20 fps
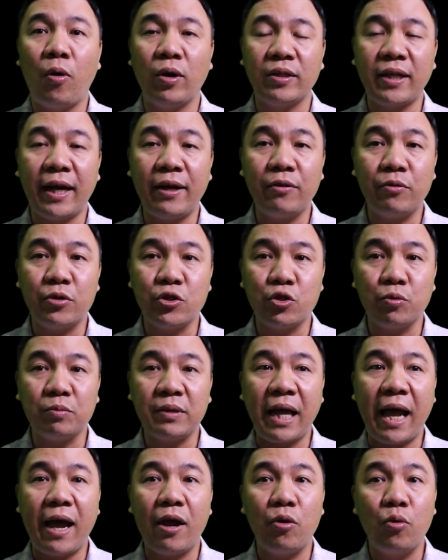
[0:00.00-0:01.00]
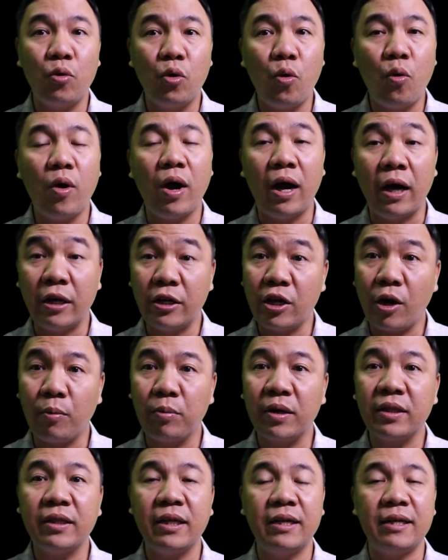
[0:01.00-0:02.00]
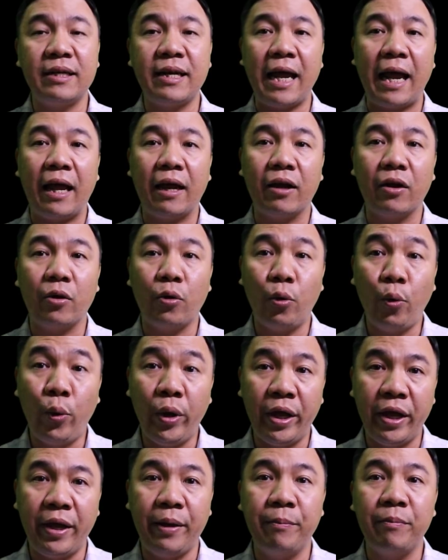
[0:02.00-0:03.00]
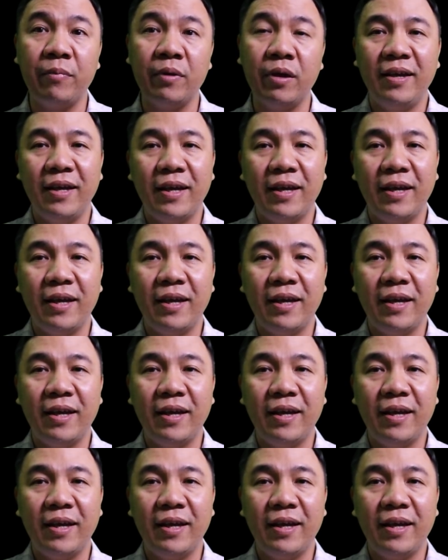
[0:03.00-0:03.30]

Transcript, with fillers: hội thánh của chúng ta luôn luôn ở trong cái tình trạng nguy hiểm.